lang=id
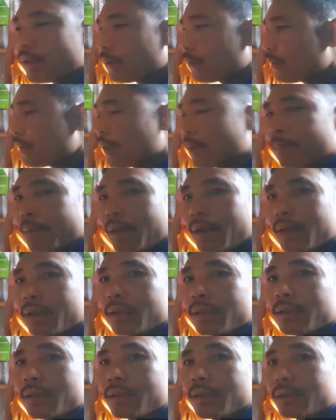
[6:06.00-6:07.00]
tawi mang
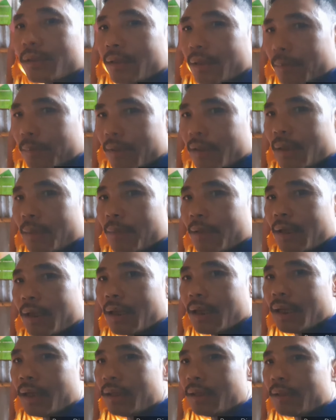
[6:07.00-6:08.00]
namde namang
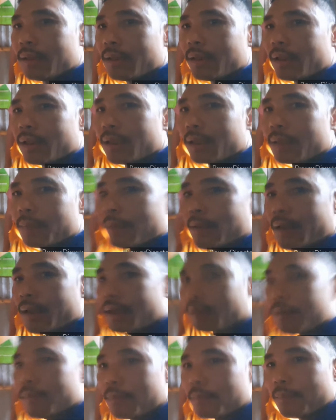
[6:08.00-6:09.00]
ha
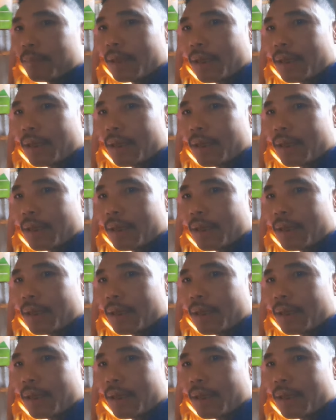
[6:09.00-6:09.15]
andeba